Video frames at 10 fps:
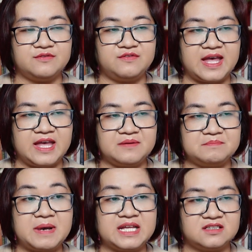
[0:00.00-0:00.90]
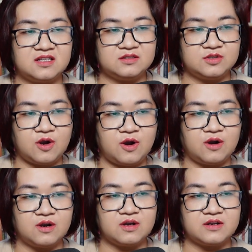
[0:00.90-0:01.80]
và bản thân
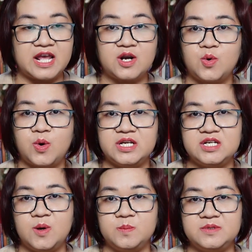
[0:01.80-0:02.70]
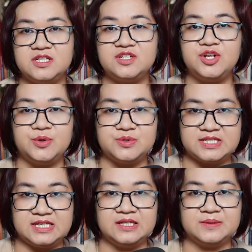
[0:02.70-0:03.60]
họ đã khuấy động những điều
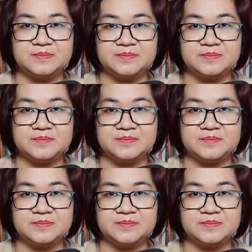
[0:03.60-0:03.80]
gì.